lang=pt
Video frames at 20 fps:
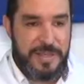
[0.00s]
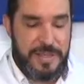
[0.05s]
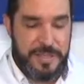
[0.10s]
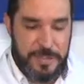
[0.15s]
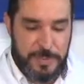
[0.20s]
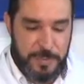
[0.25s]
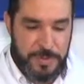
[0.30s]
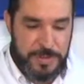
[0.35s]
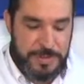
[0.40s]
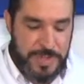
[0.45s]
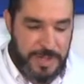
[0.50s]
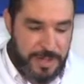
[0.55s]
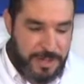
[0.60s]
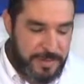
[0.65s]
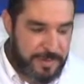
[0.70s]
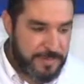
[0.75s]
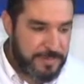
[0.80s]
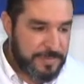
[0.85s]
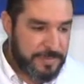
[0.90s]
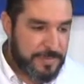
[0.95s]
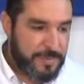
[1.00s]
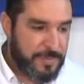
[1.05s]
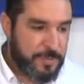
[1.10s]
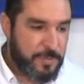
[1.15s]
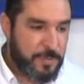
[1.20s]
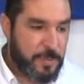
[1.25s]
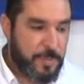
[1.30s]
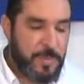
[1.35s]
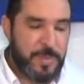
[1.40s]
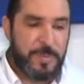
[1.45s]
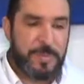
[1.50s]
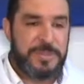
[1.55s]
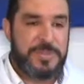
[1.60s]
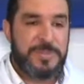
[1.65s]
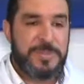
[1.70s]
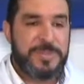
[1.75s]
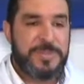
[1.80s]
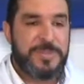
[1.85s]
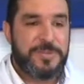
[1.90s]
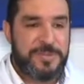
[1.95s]
E a gente poder dar como a nossa
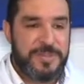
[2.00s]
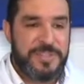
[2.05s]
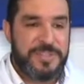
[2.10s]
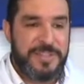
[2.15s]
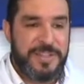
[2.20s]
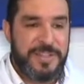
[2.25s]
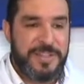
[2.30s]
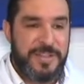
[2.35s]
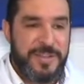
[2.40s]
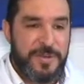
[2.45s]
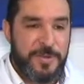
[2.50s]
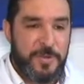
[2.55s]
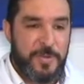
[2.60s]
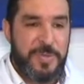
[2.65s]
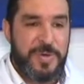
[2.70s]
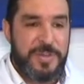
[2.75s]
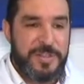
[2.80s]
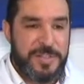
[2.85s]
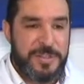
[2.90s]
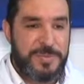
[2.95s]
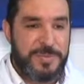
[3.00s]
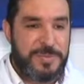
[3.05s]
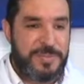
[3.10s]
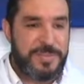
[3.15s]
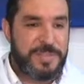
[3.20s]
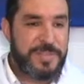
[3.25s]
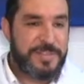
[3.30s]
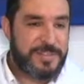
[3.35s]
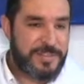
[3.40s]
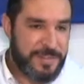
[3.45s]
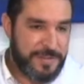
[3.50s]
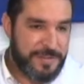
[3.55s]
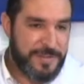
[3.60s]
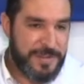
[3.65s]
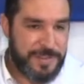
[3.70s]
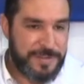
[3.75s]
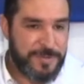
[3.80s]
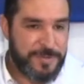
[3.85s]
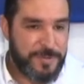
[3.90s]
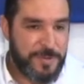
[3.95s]
missão diz, né? Humanismo, ciência e
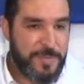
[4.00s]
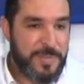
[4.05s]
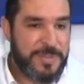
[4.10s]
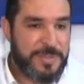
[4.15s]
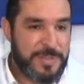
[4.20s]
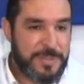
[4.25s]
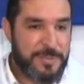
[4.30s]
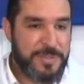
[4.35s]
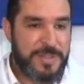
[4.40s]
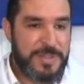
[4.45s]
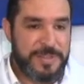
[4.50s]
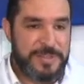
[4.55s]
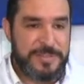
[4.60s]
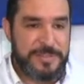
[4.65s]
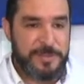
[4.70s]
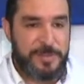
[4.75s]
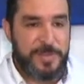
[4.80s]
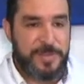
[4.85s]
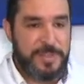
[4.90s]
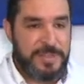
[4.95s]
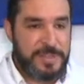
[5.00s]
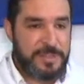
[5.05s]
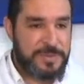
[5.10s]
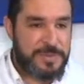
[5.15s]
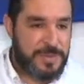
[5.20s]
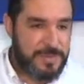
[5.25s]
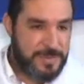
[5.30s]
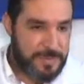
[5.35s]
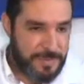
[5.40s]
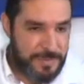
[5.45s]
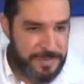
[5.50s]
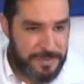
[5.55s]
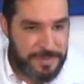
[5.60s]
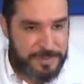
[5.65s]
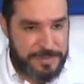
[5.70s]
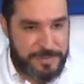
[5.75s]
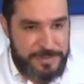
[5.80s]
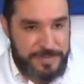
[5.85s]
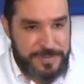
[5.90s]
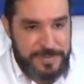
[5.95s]
afeto. Combater o câncer com humanismo, ciência e
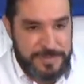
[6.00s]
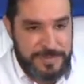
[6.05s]
afeto.